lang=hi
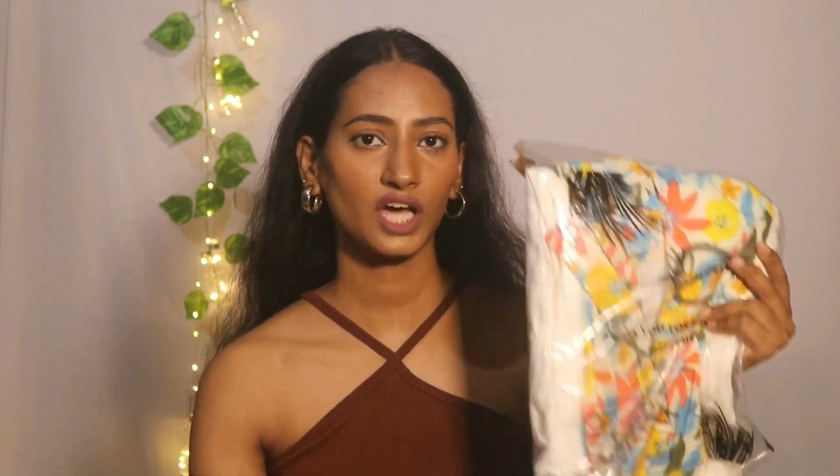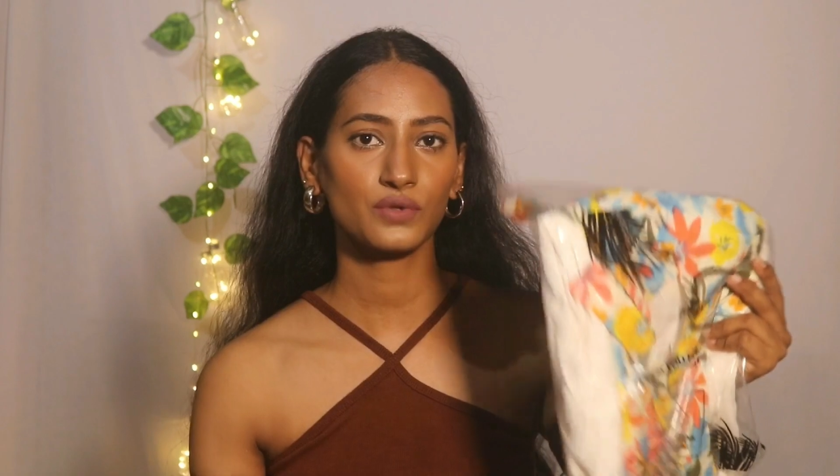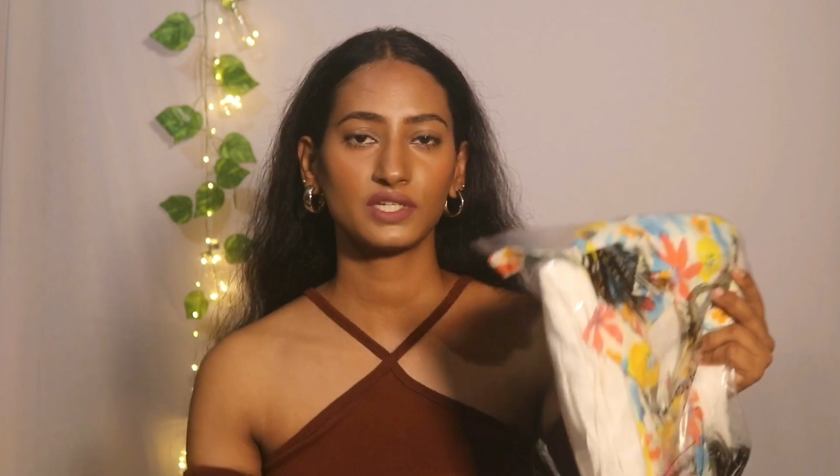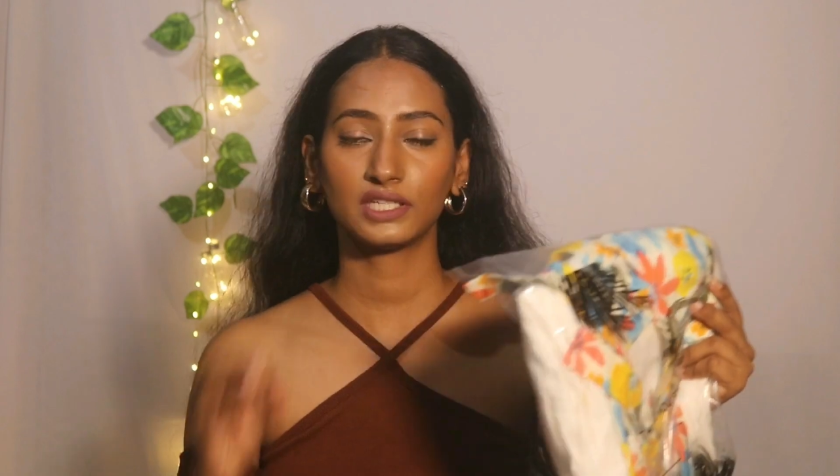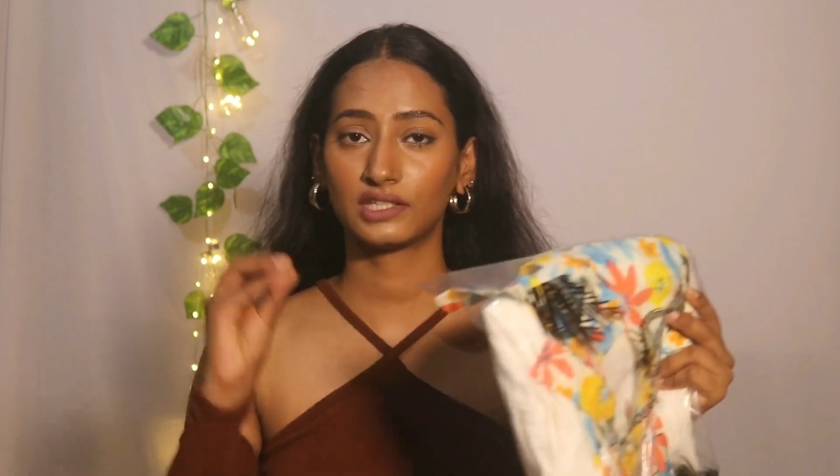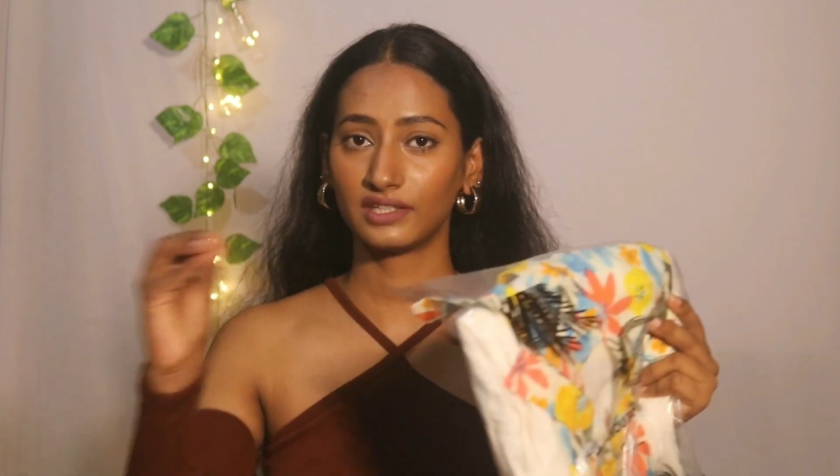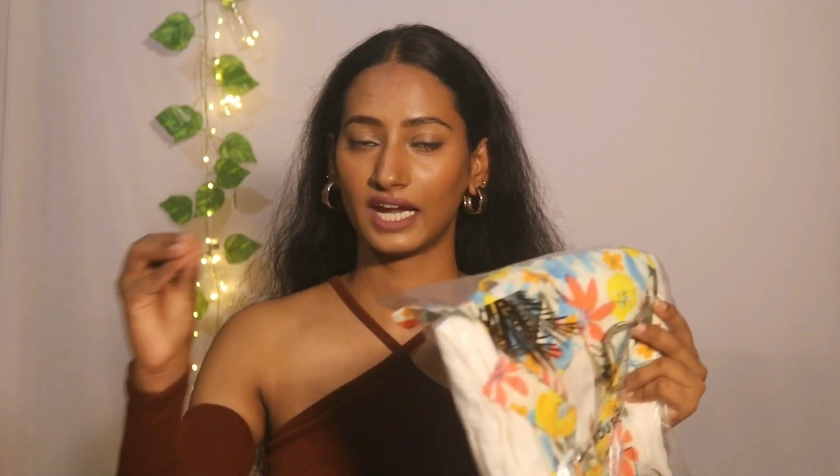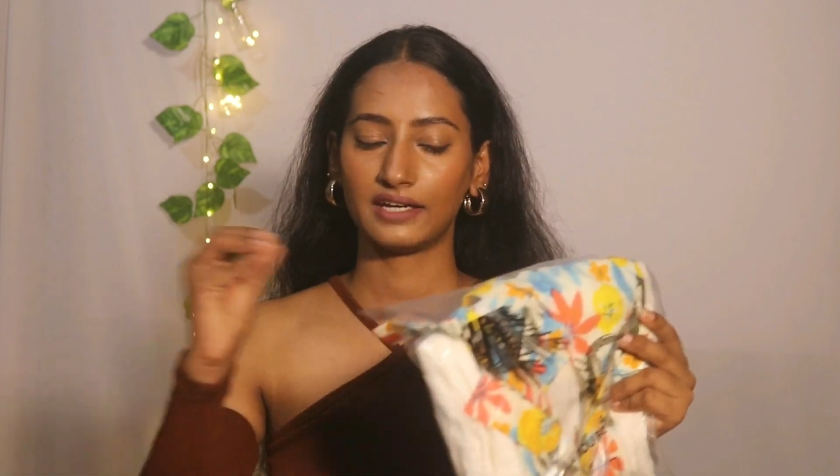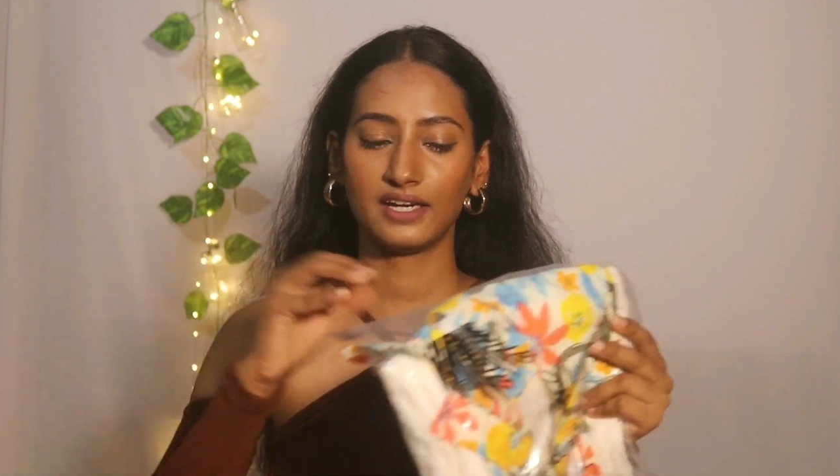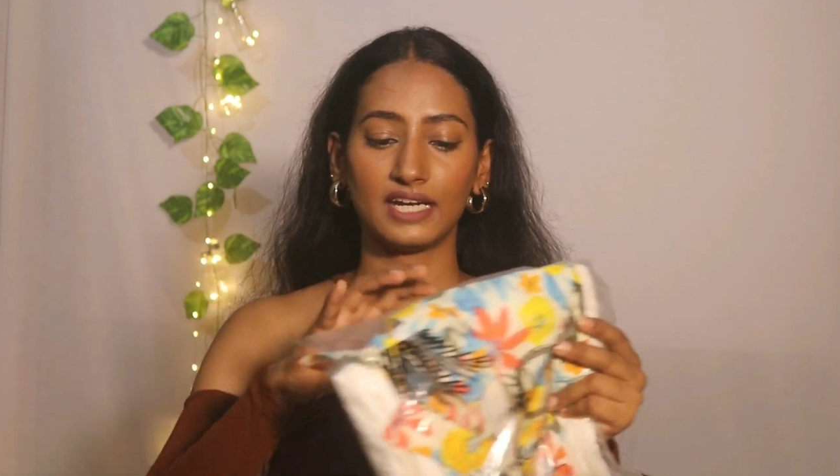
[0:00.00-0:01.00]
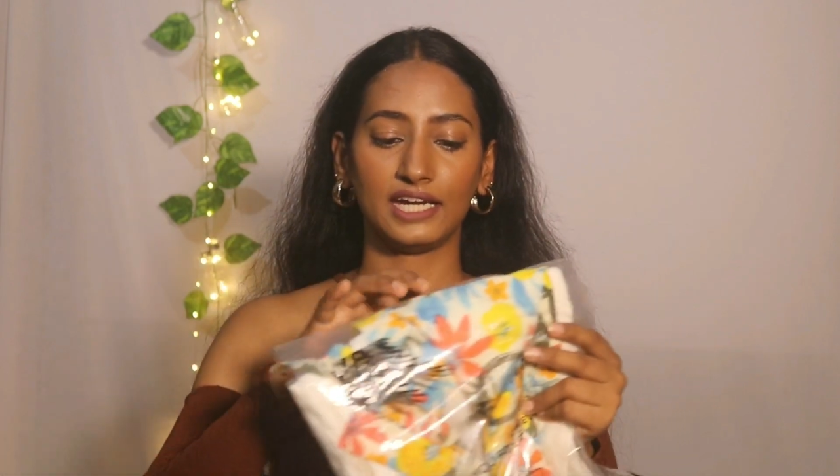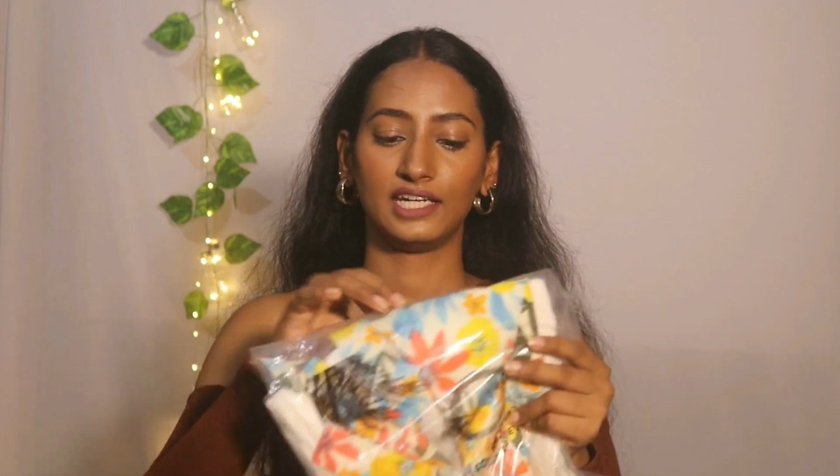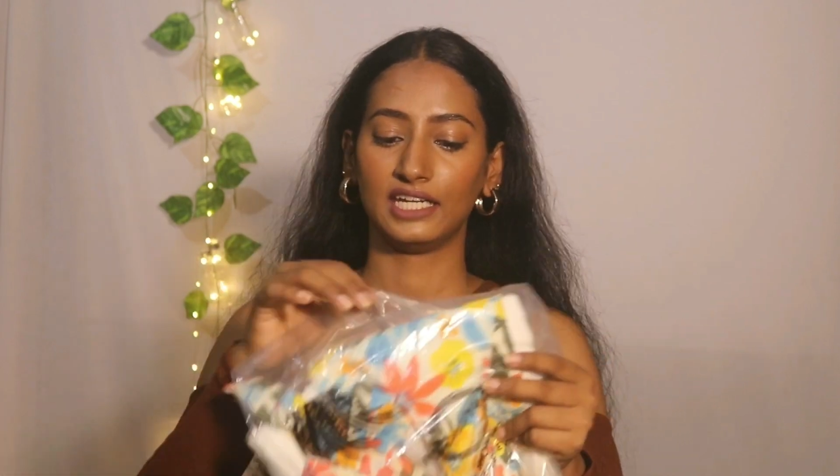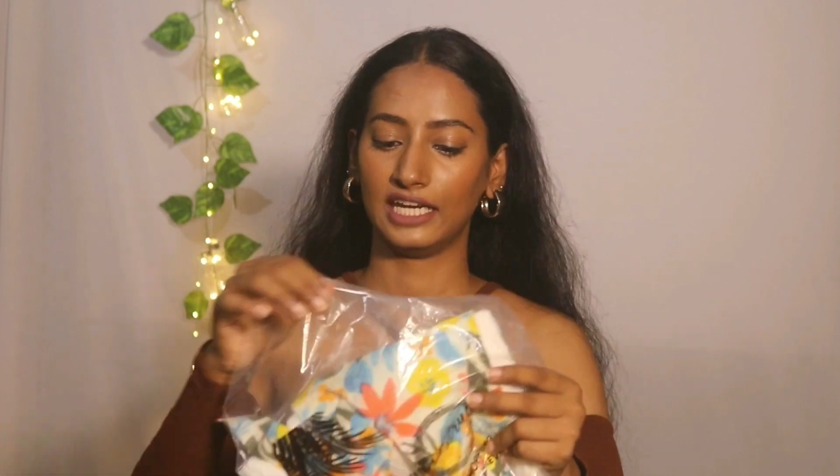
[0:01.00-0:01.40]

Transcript: थाउजेंड थ्री हंड्रेड नाइनटी